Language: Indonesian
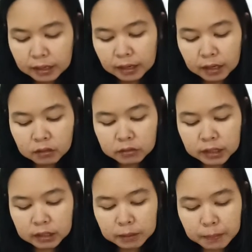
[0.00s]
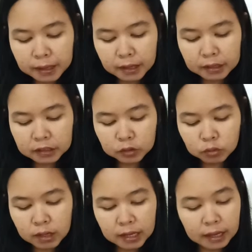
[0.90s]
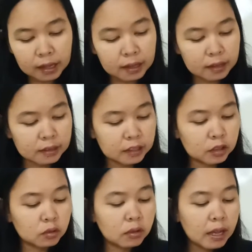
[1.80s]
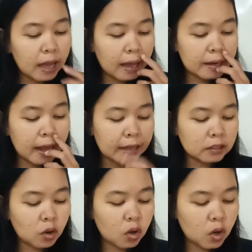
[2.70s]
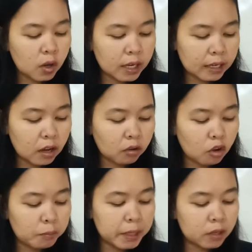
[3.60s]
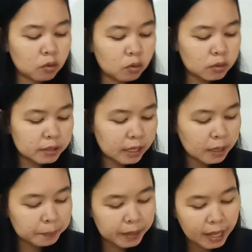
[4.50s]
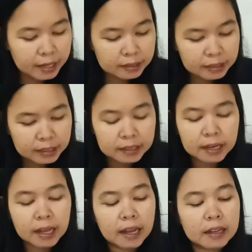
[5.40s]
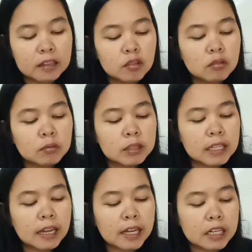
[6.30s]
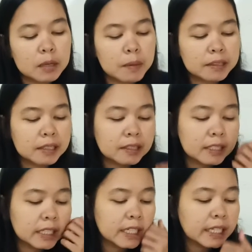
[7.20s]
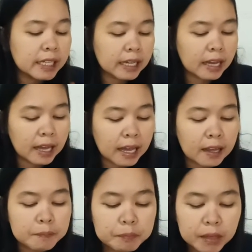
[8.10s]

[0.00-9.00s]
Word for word: Lalu yang di belakangnya juga itu ada astronom, ada komikus, ada penari. Nah, itu silakan dibaca sendiri ya.